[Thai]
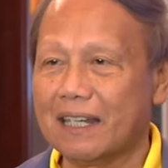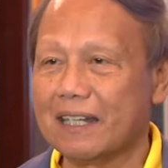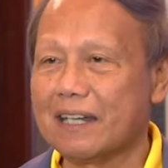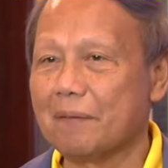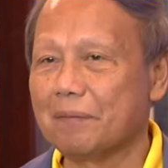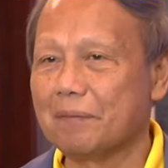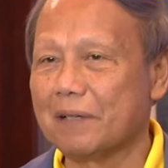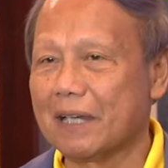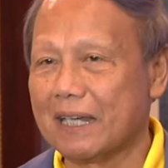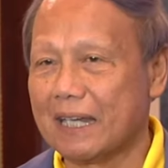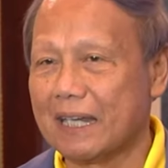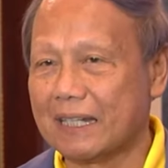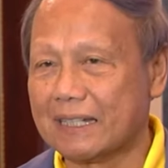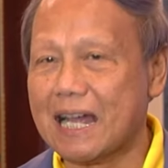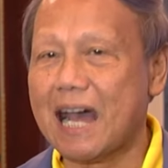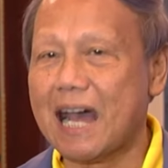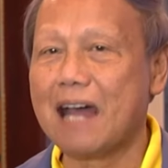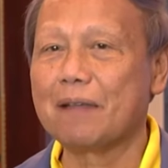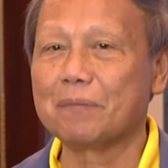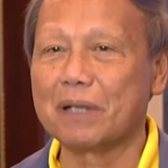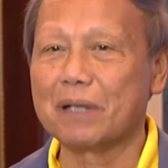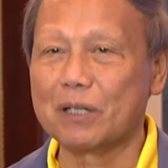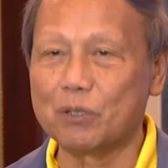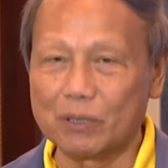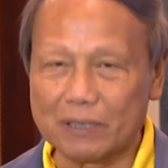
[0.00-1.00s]
ระดับนานาชา
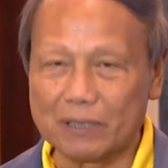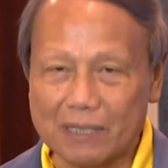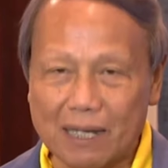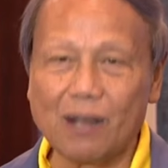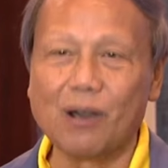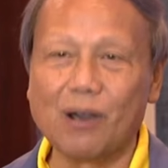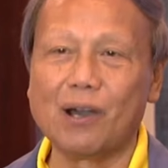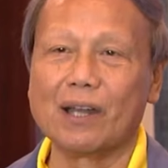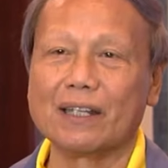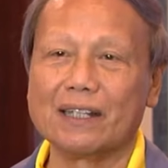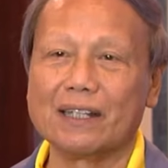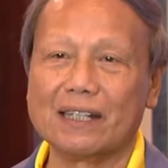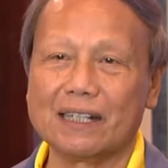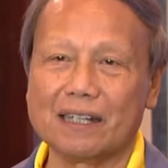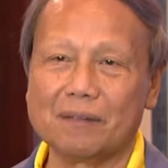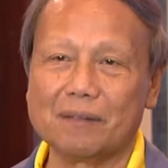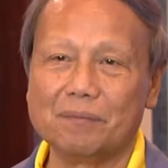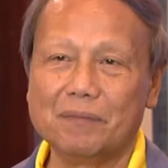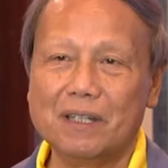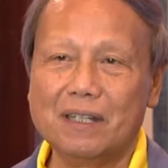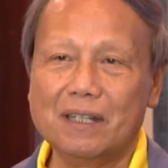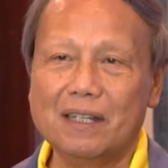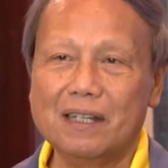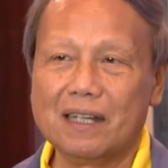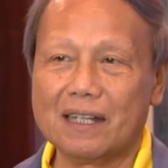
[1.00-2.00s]
ติมาโดยตลอดนะครั
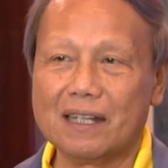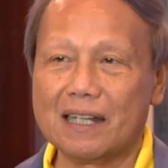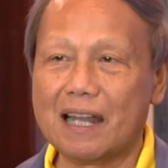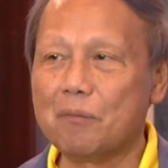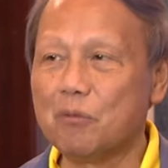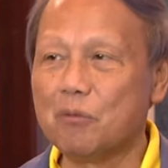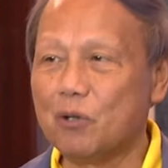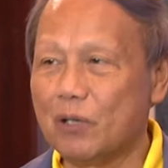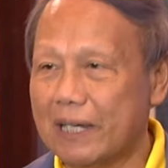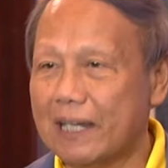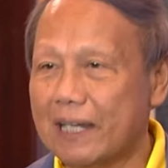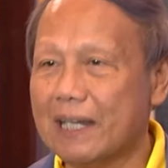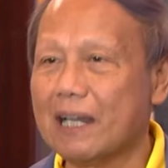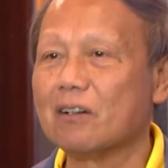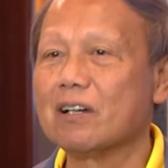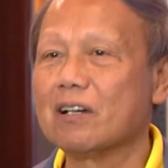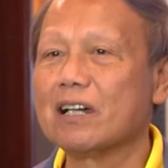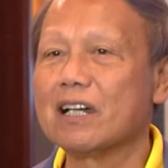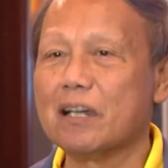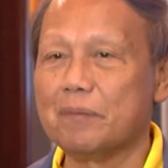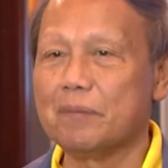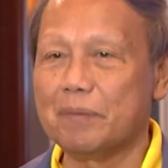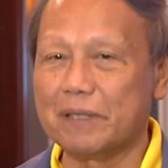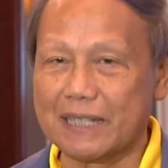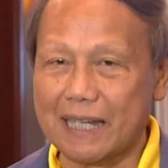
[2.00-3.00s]
บ ราชบุรีเราก็
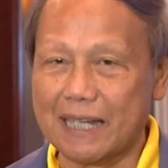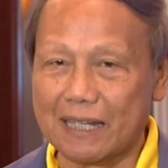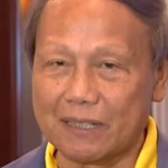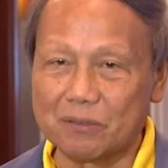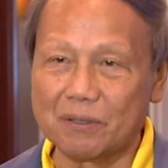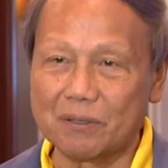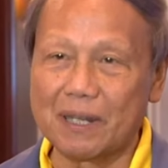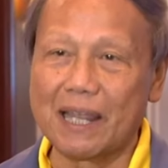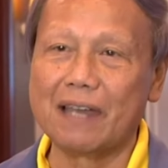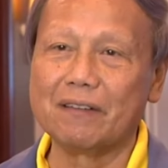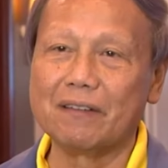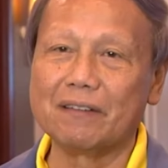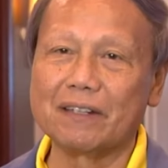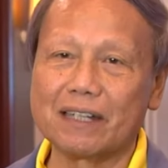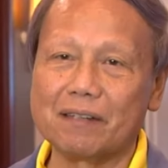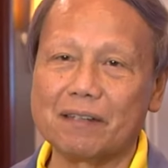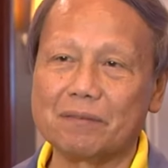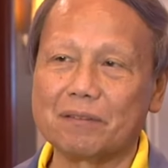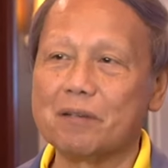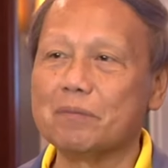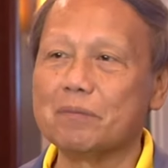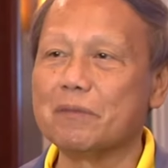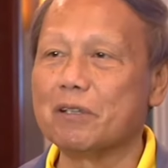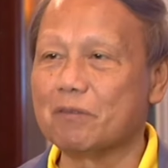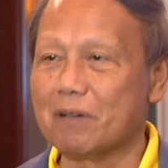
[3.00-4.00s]
เคยไปจัดอยู่แล้วนะครับ
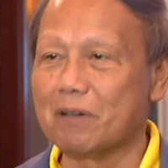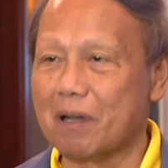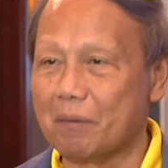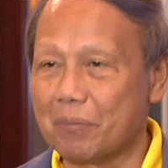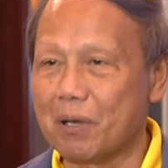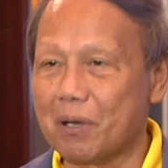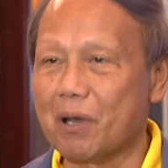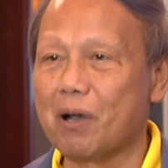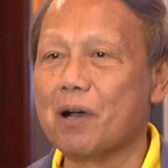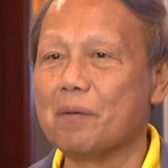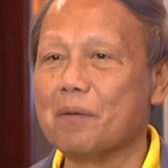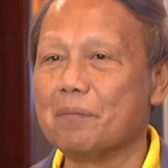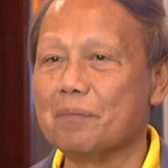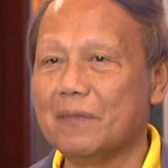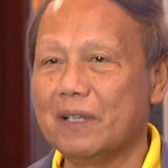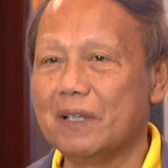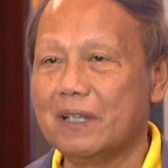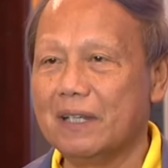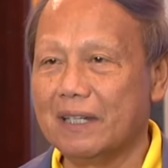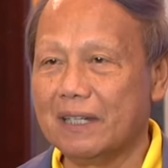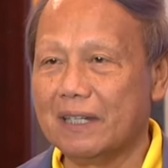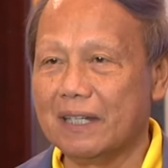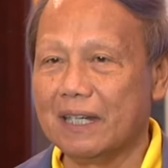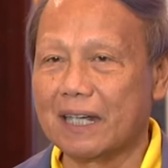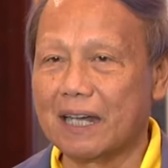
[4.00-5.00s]
ก็มีความพร้อม
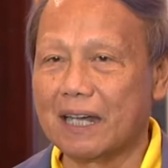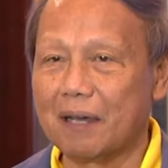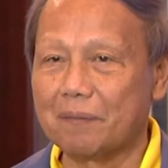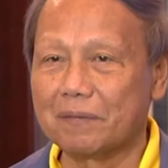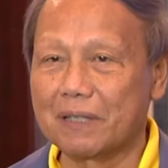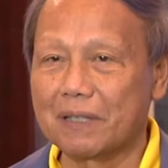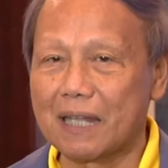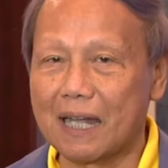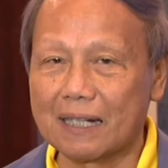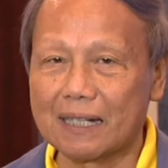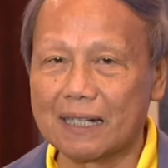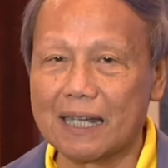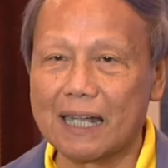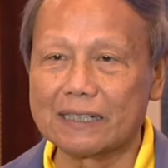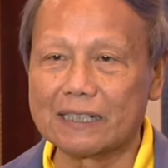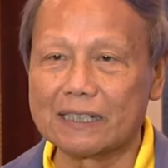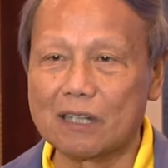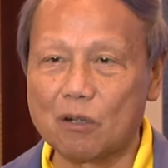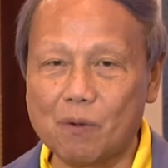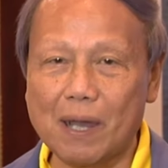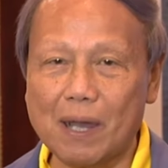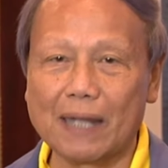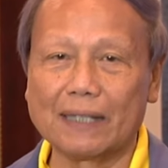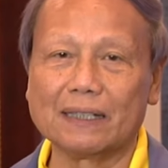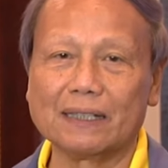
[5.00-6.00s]
นะครับทั้งทาง
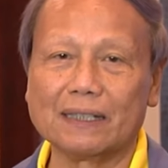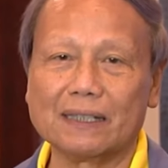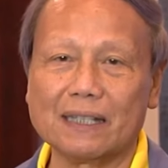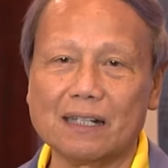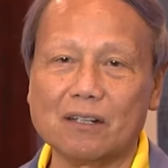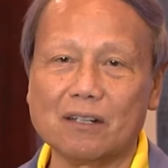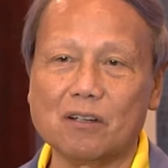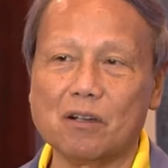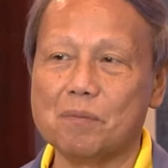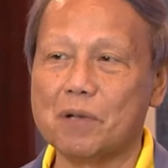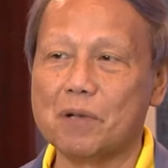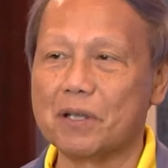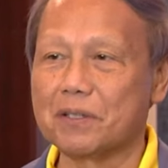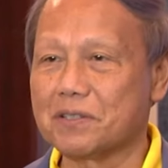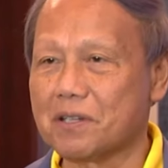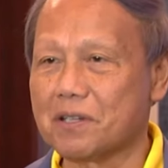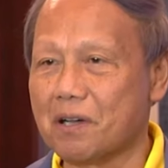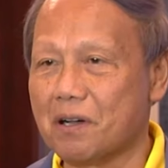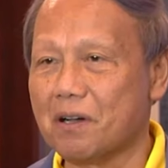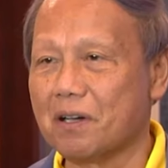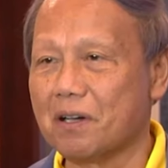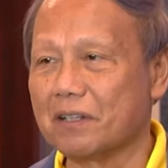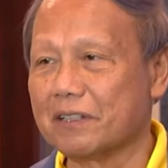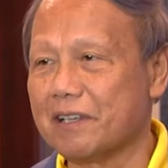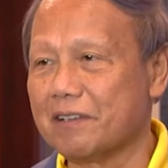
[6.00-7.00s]
จังหวัด ทั้งอบจ
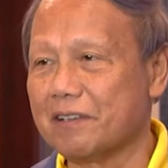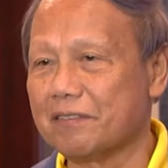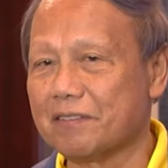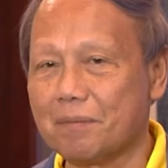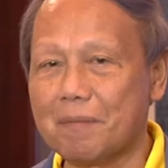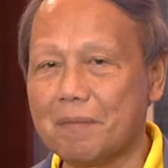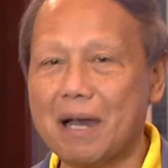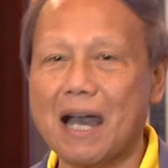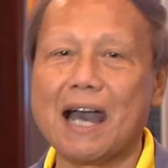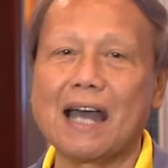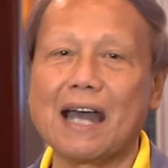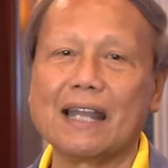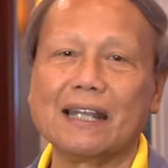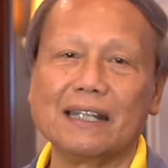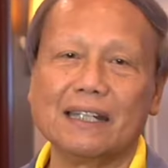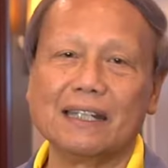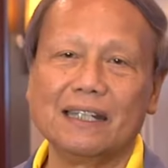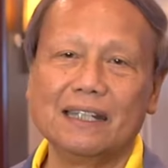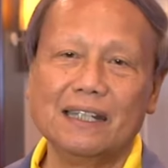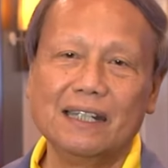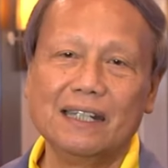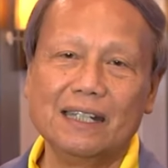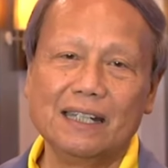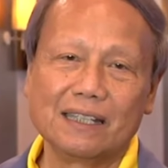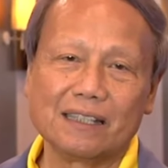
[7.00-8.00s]
เทศบาล
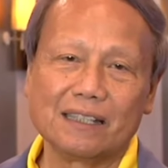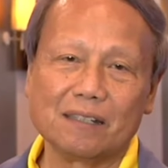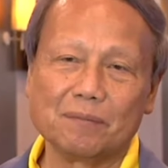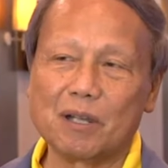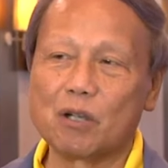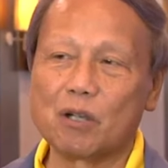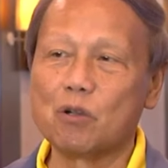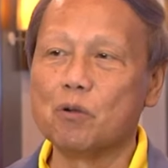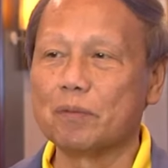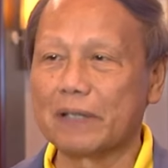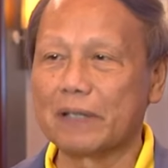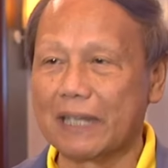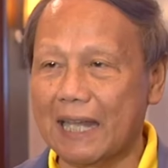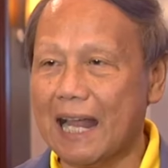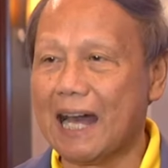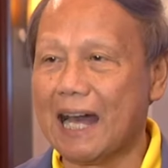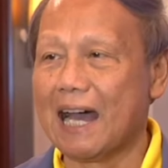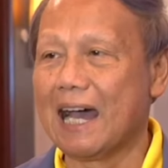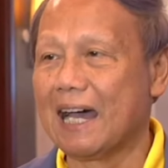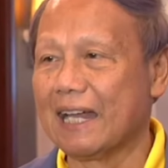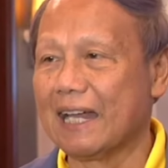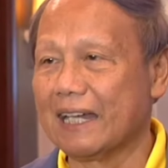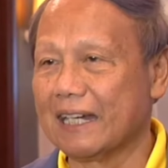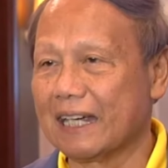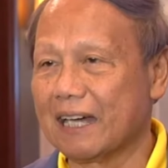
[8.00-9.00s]
สมาคมกี
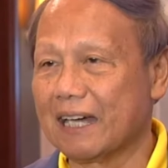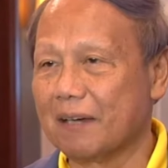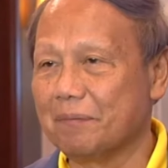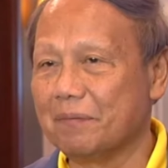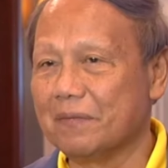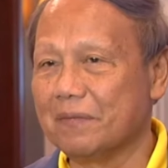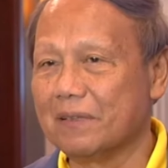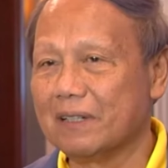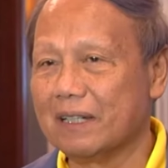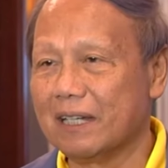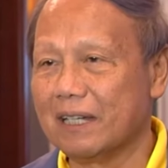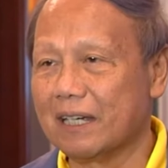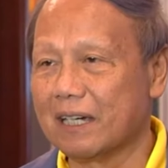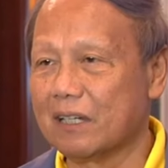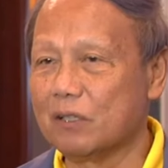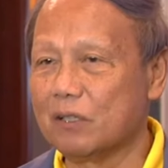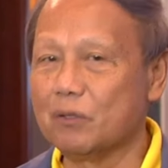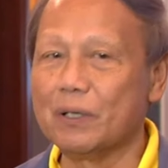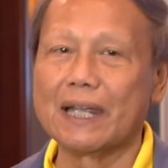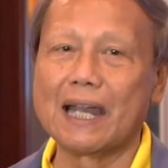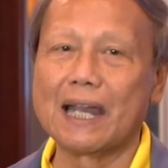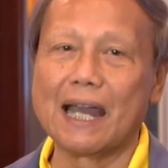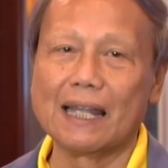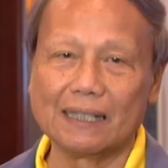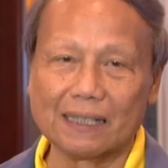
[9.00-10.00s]
ฬานะครับและก็ห
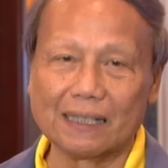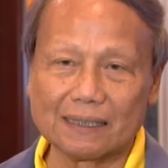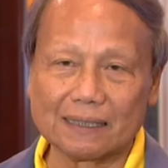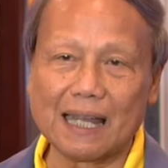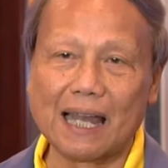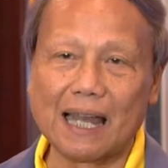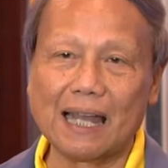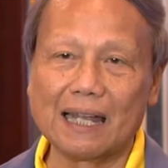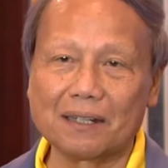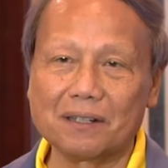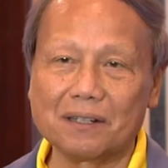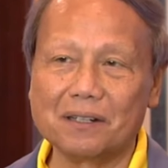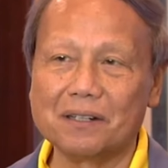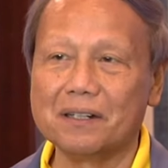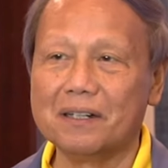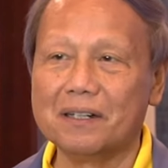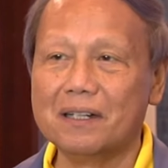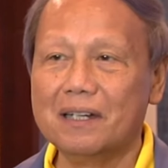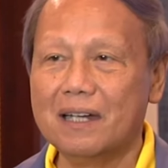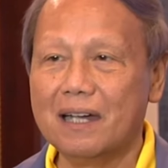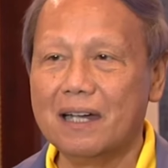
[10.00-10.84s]
น่วยงานต่างๆ ก็